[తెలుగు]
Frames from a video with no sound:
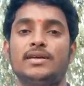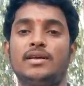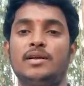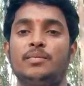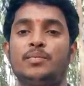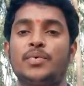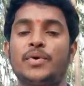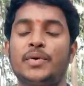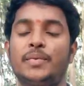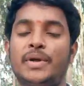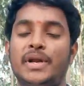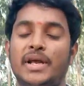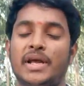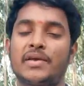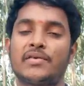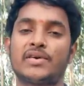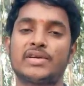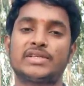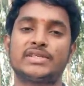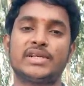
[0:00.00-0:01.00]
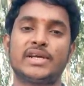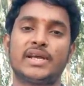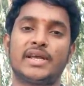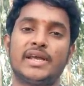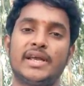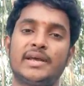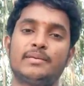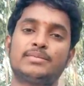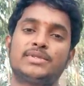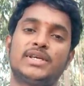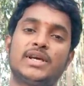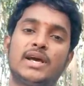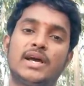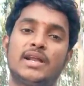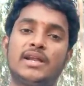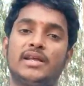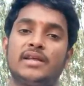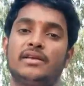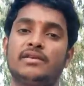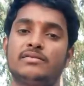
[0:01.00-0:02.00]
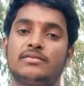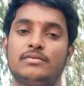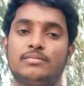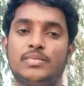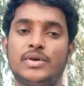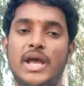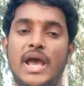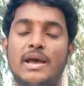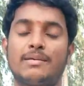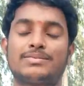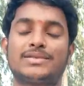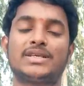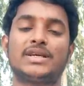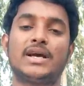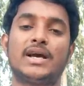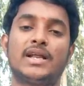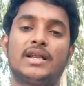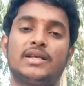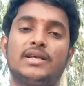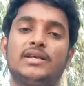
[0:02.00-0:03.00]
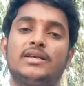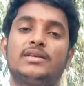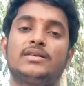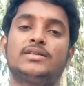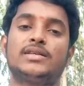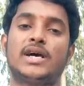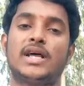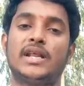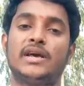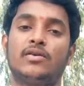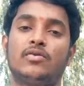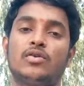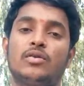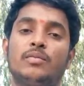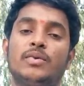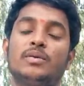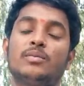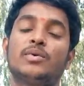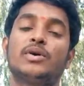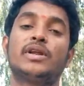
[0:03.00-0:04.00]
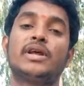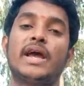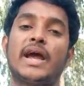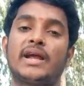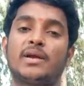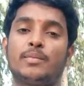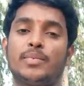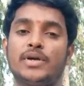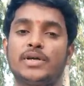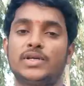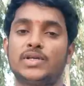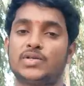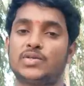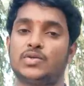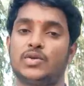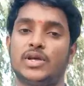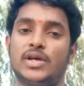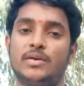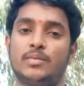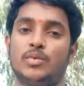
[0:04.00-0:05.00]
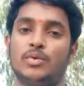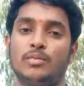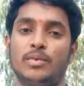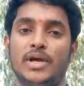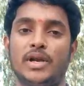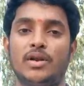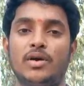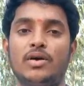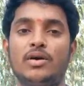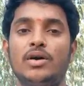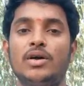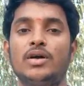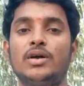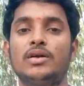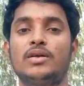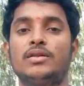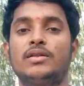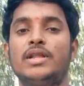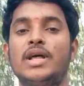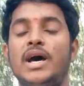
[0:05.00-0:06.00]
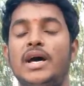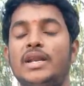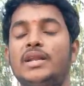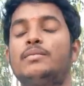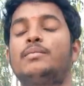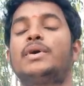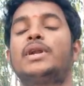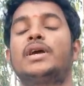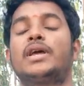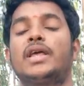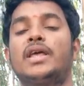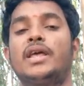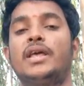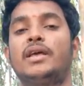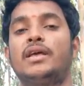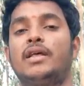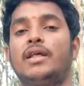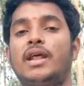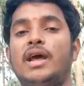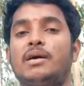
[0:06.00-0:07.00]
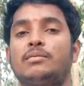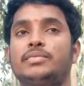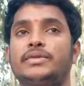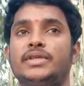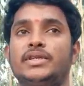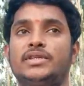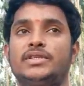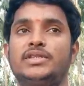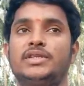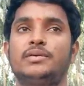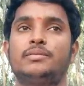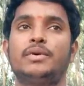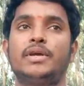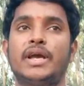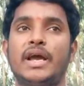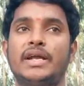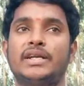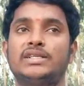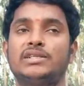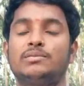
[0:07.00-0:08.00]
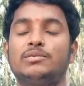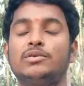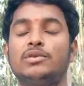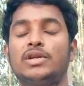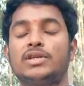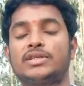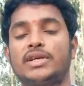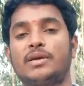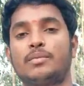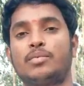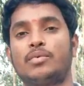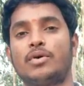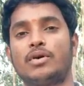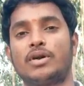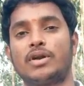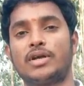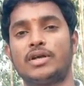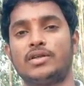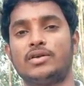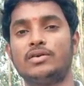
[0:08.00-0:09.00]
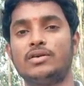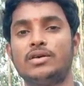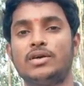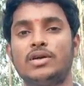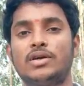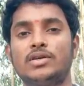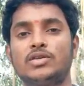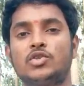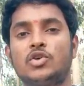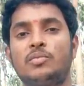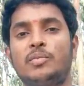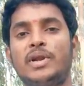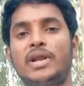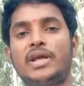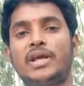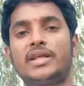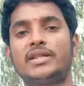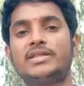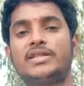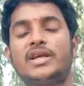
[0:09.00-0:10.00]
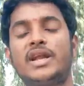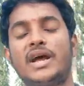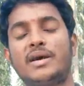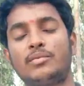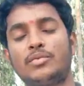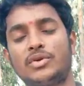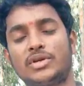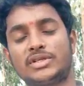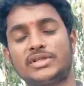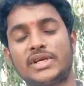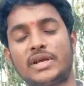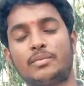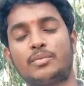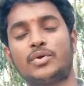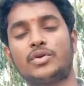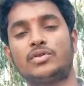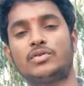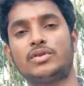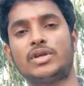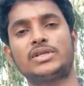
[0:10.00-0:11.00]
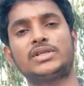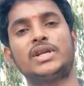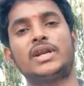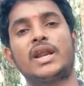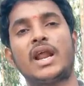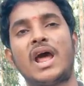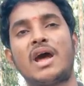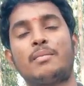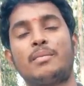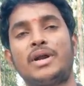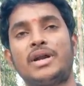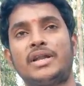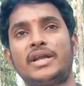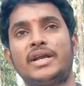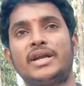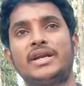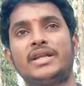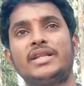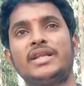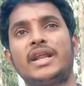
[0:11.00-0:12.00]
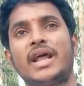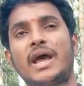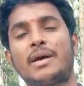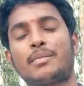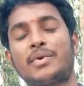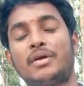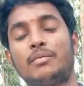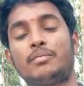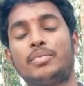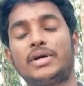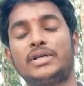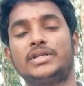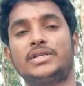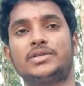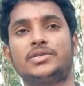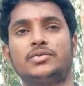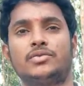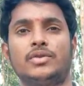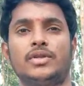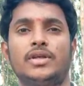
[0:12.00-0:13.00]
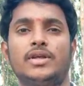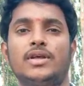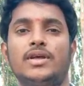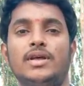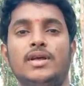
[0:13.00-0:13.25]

ఇప్పుడు మనకి వచ్చిన గేమ్స్ కానీ ఇప్పుడు యాప్స్ కానీ చాలా ఎక్కువ మెమొరీ యాక్టిఫై చేస్తున్నాయి మొబైల్లో దానికి మనకి ర్యామ్ సిక్స్ జీబీ ఎయిట్ జీబీ ఉన్నా సరిపోవట్లేదు సో మనకి ఎంత ర్యామ్ ఉంటే సరిపోతుంది అసలు ర్యామ్ అంటే ఏంటిది ర్యామ్ ఏం పని చేస్తుంది